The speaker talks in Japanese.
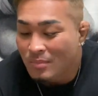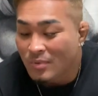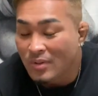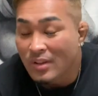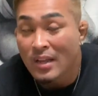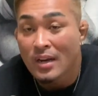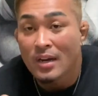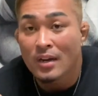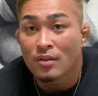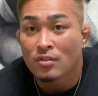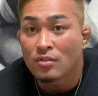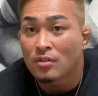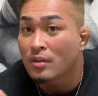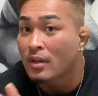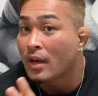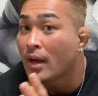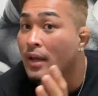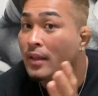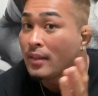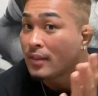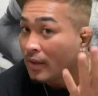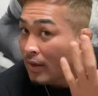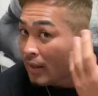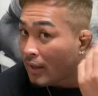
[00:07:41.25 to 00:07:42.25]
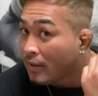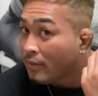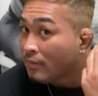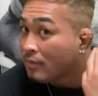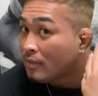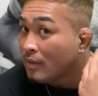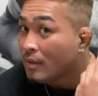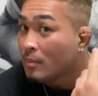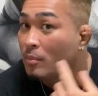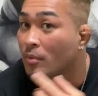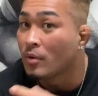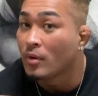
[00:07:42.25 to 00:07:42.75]
無駄なく使えてね
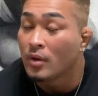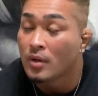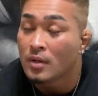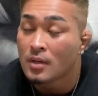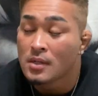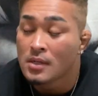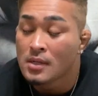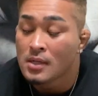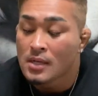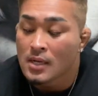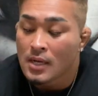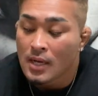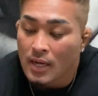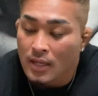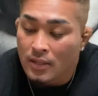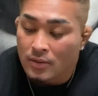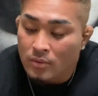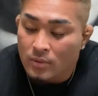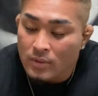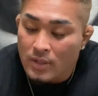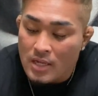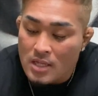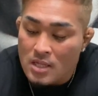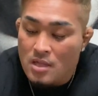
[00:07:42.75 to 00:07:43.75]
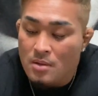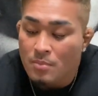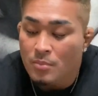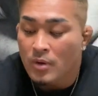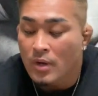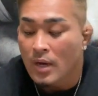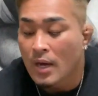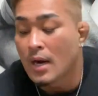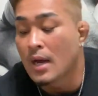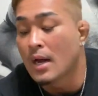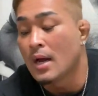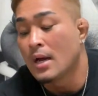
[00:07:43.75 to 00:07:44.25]
全部あの馴染む
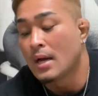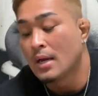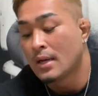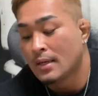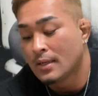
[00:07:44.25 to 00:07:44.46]
から